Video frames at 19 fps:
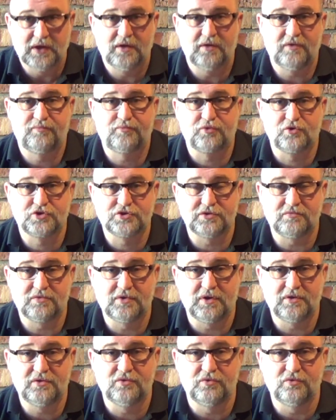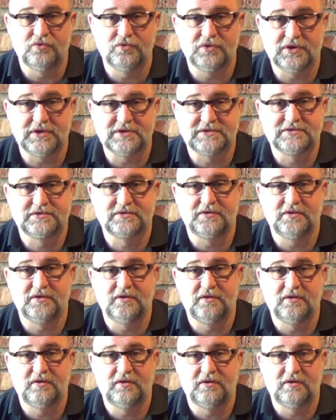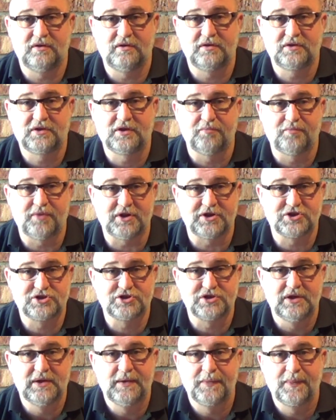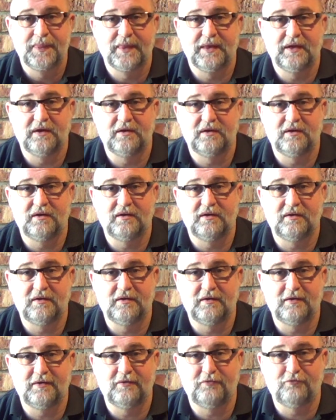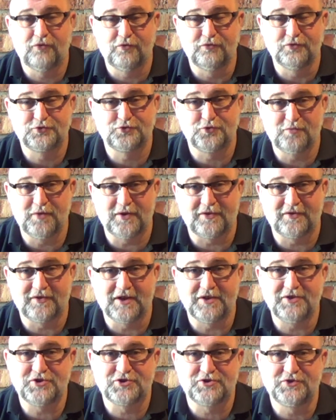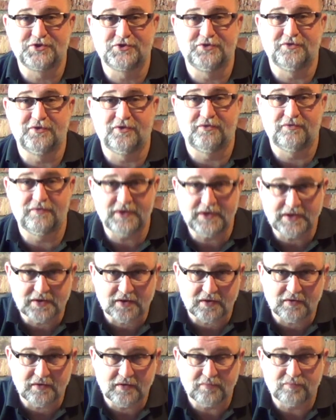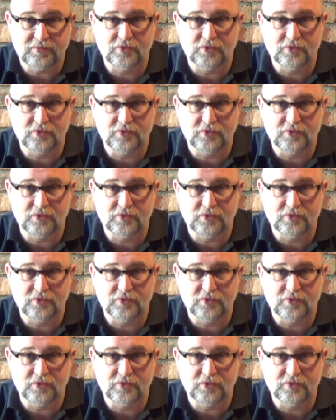В прошлом году у нас э, экипаж Э, Вова Субарова Конечникова выиграл,